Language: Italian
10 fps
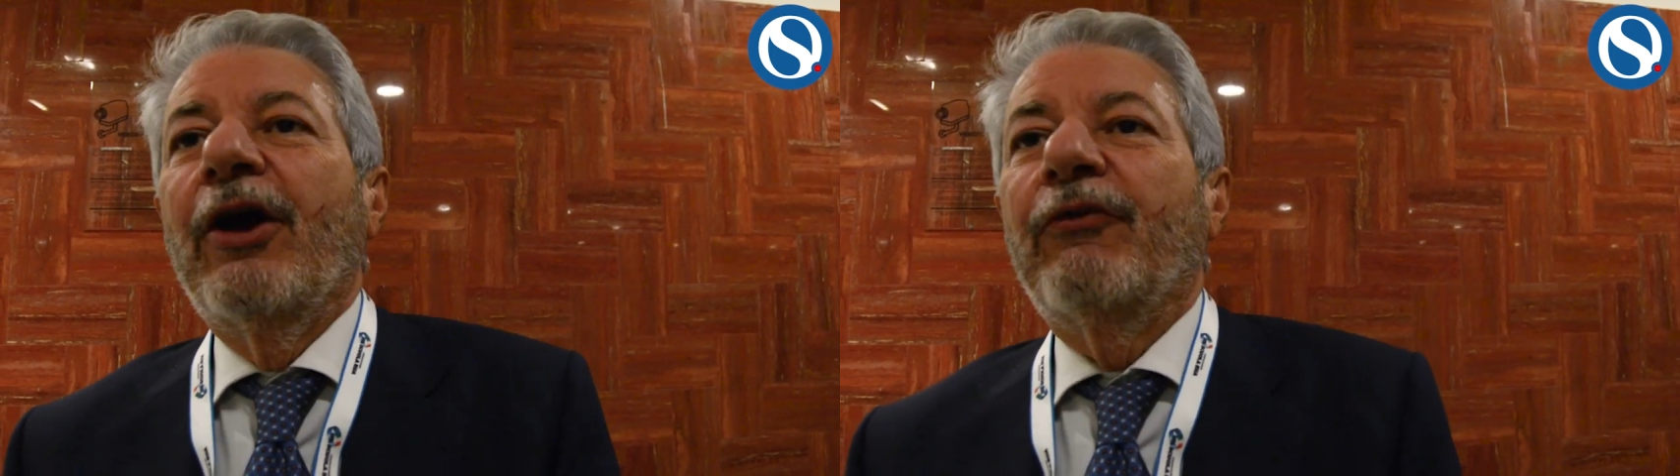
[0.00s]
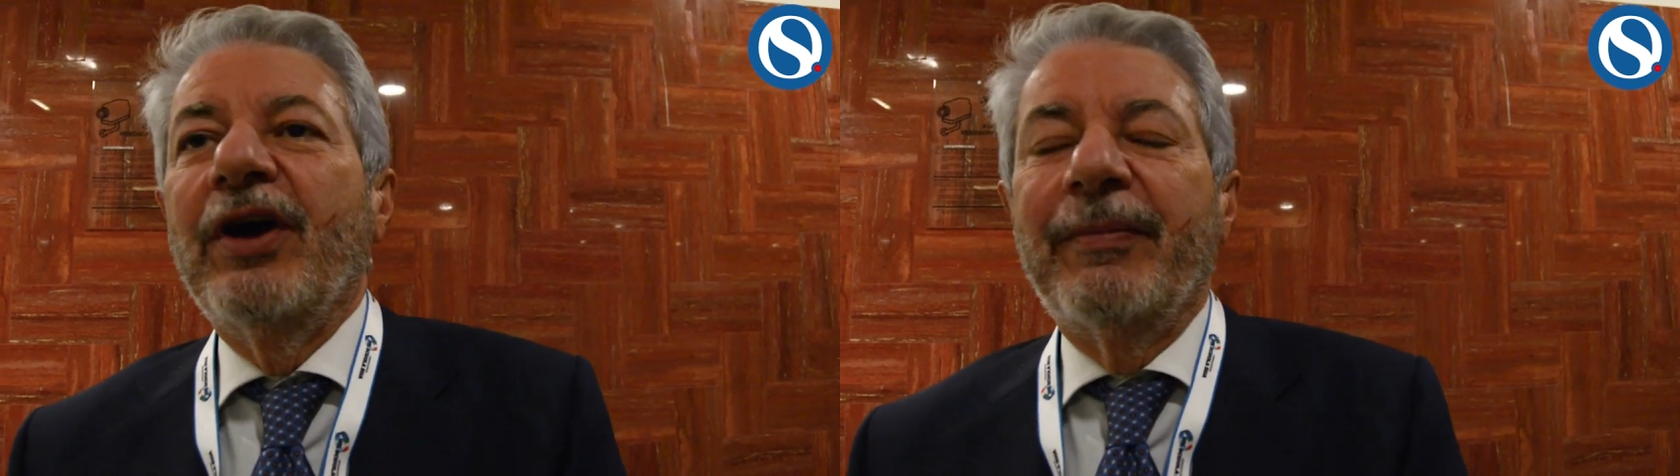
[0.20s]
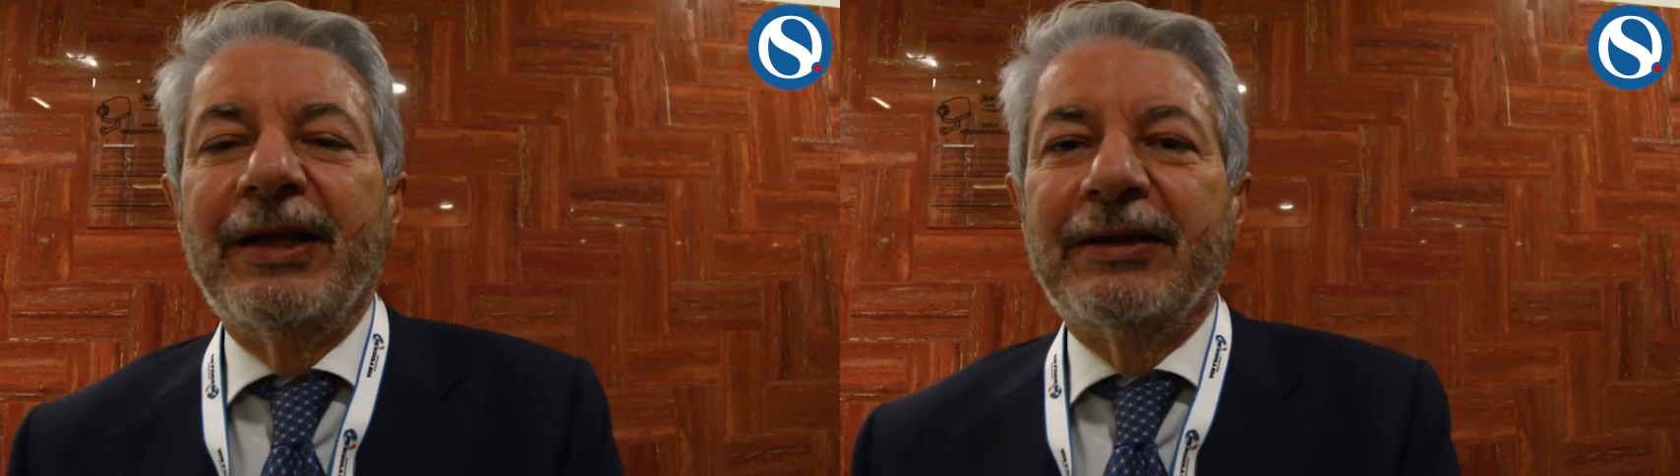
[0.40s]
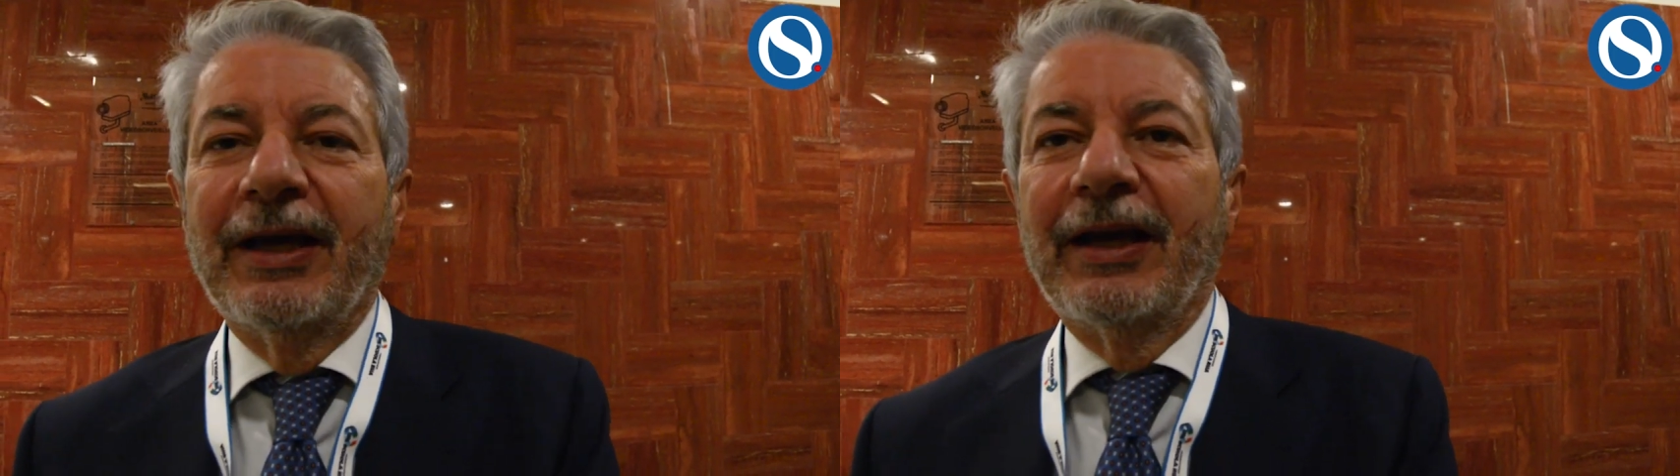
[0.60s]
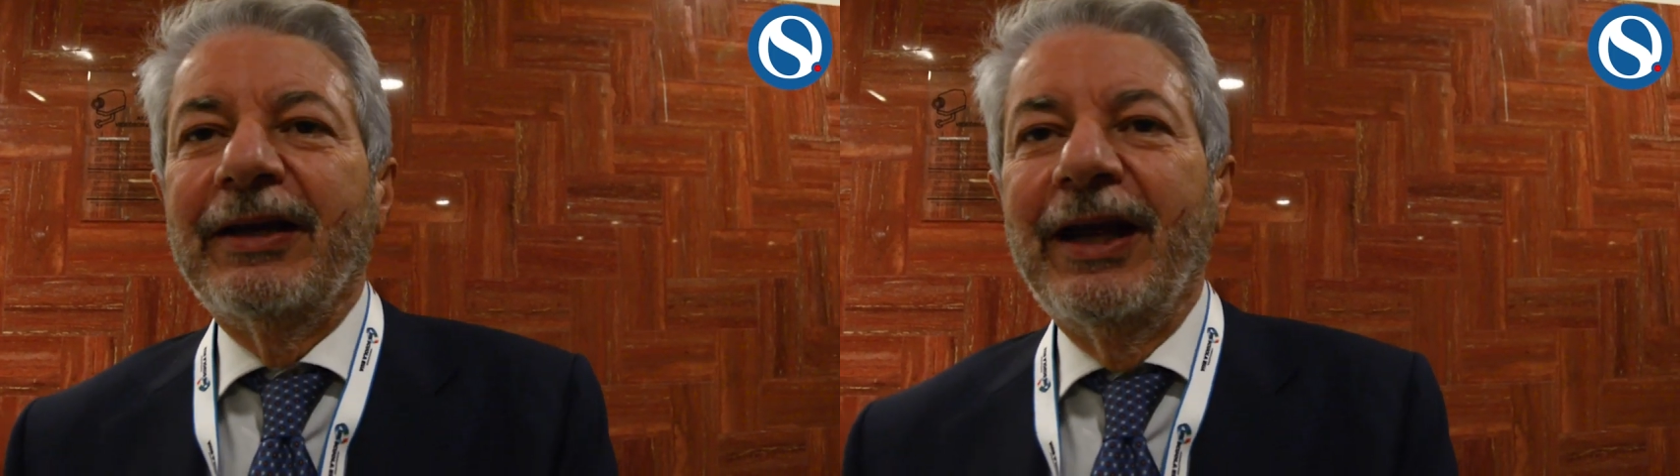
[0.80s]
e
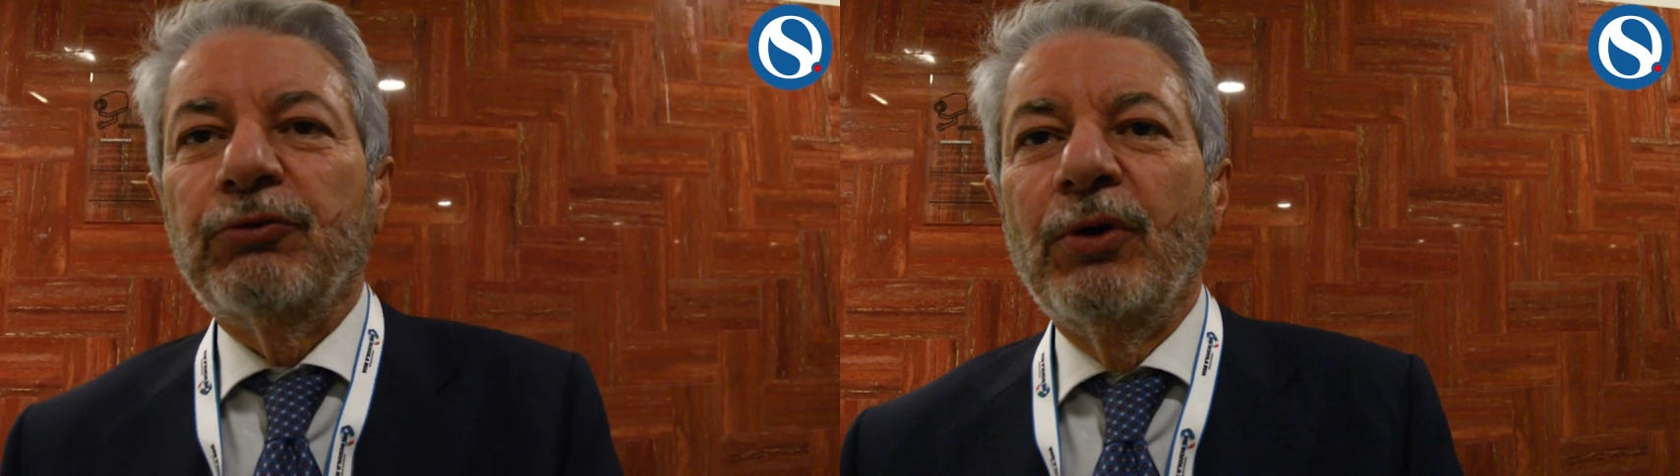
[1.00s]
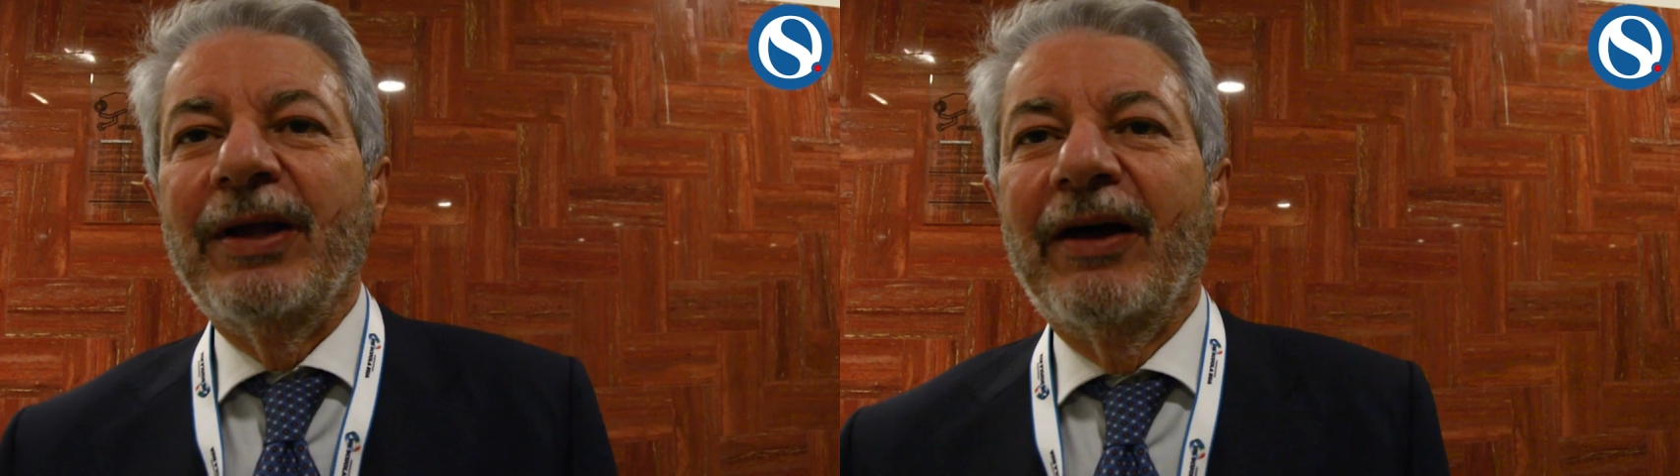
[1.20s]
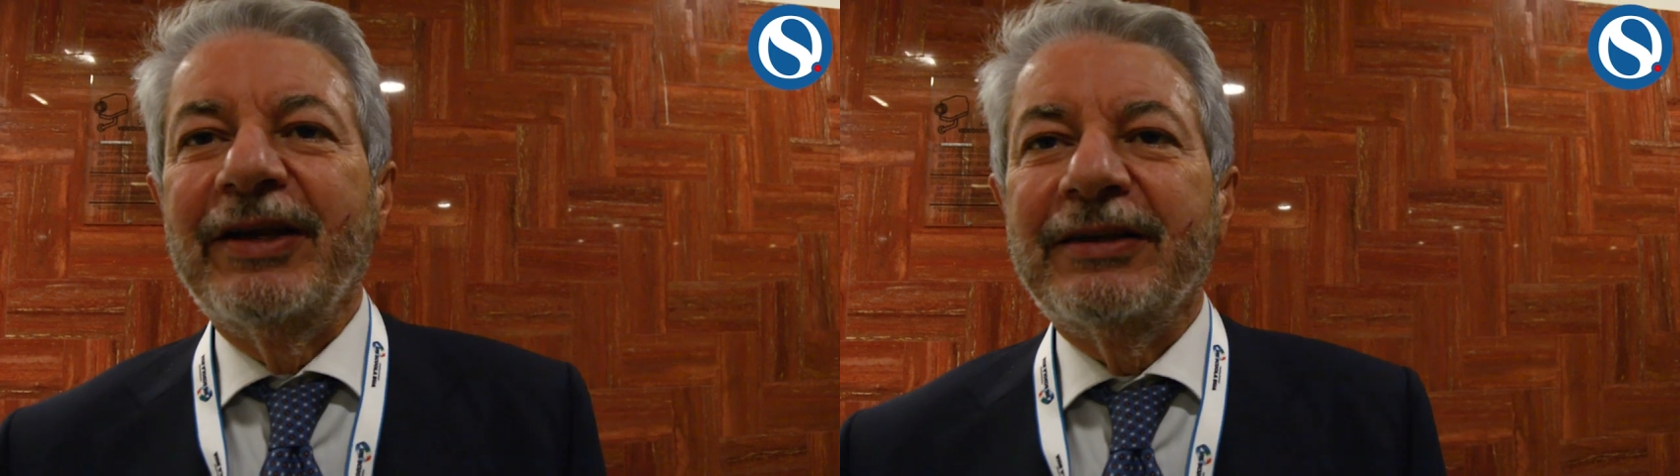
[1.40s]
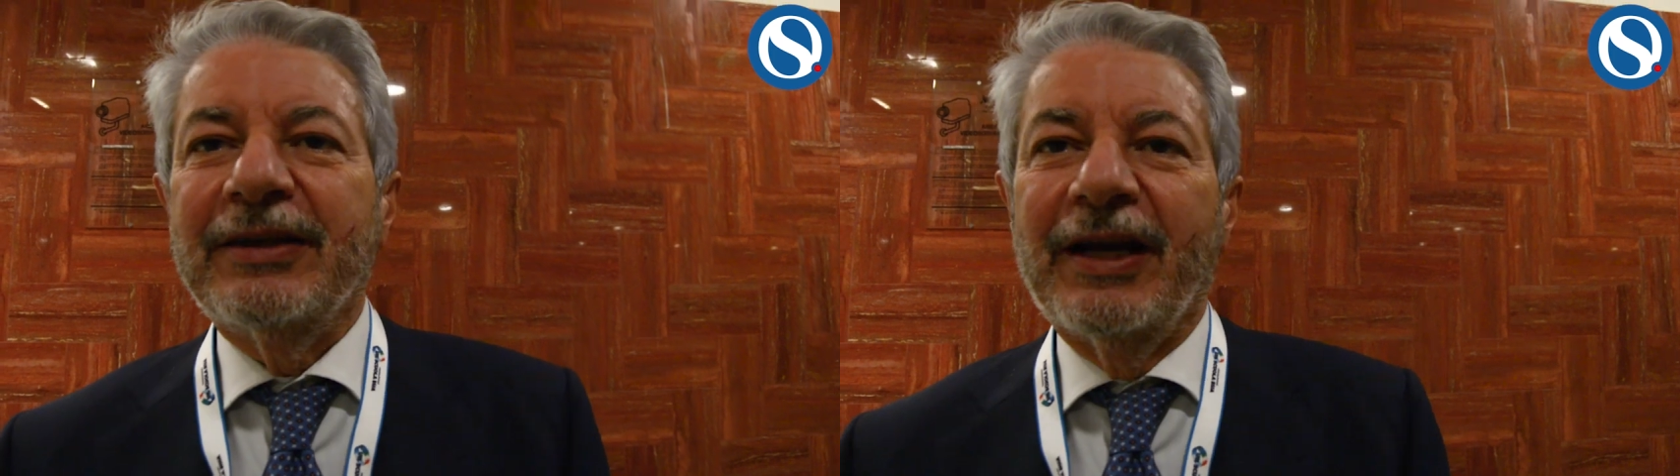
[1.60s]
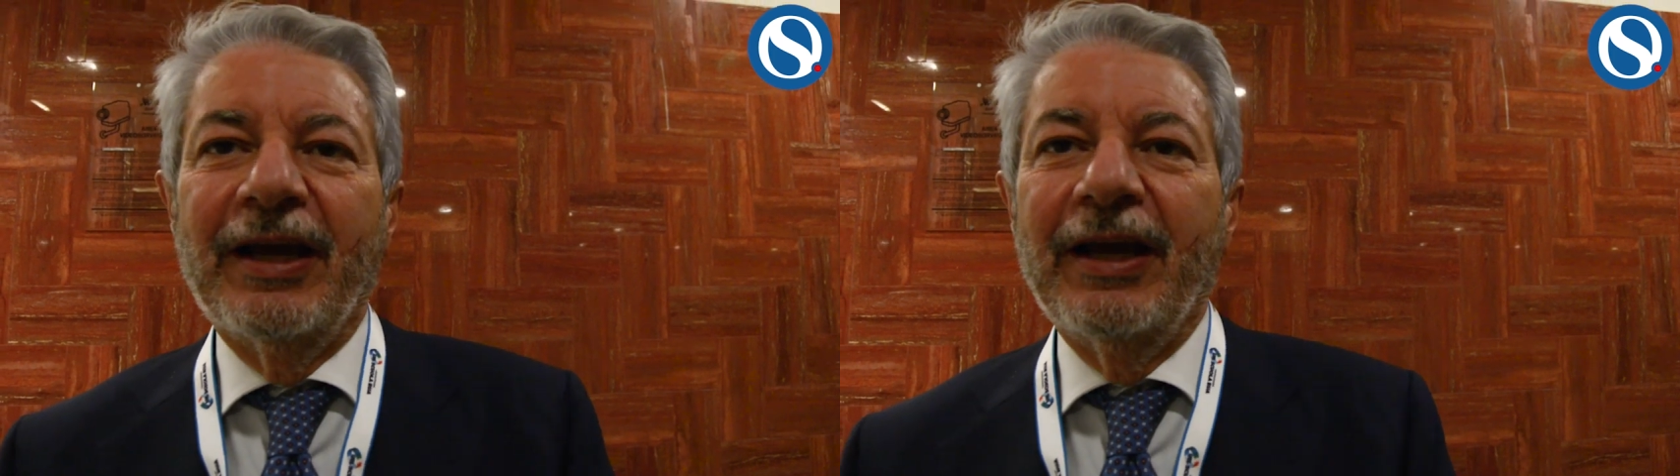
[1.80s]
ovviamente nel
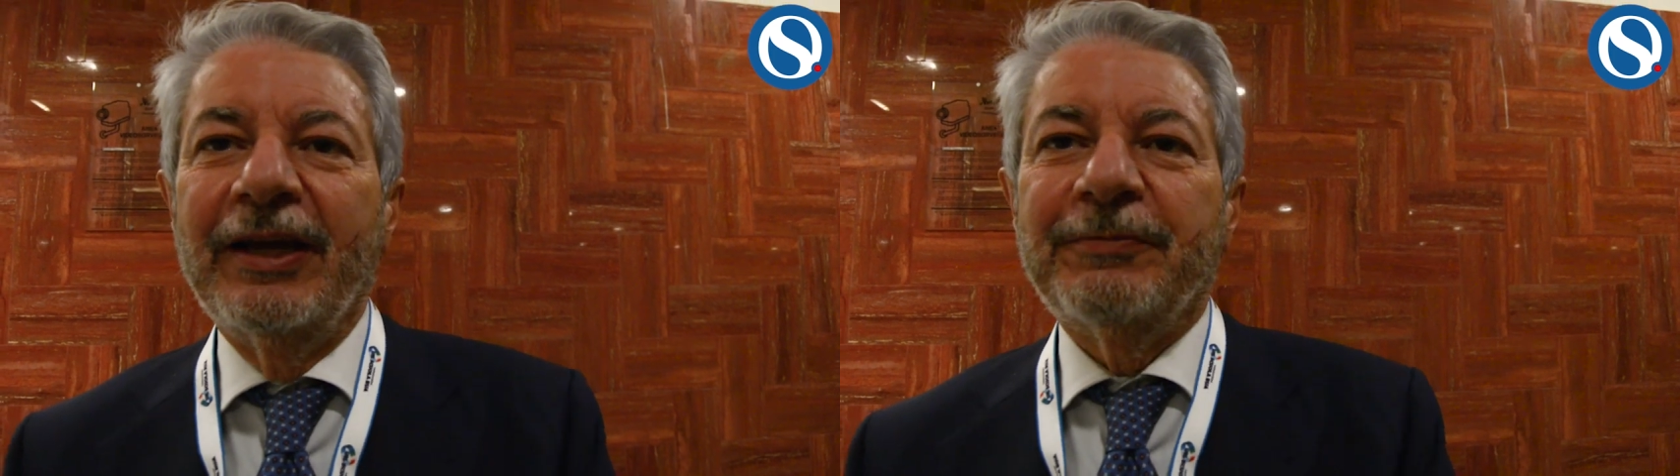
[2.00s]
2023